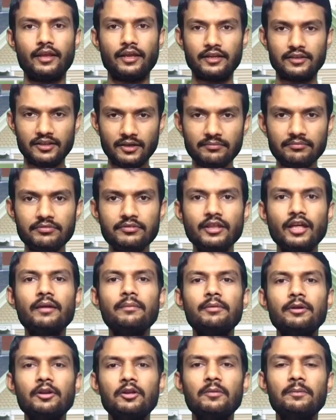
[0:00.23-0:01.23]
एकदम सही
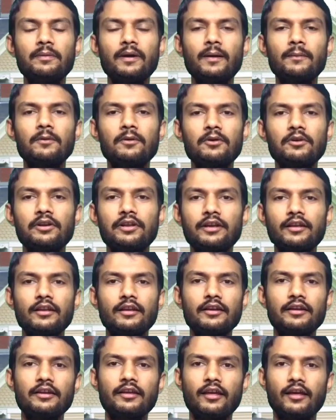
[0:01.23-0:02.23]
वीडियो पे आप लोगों ने
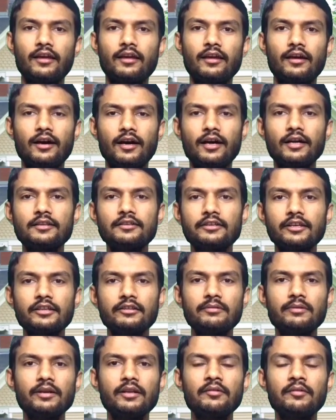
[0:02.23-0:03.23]
क्लिक किया है आज के
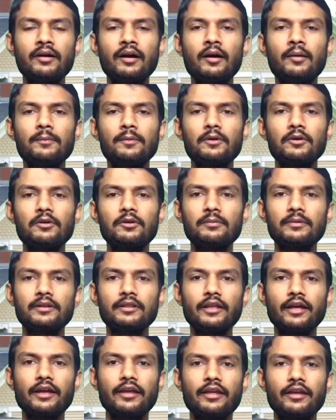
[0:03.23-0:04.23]
इस वीडियो में हम आप लोग को
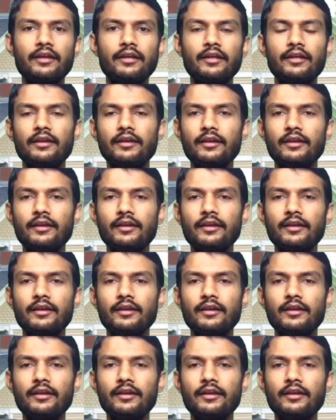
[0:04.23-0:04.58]
बताएंगे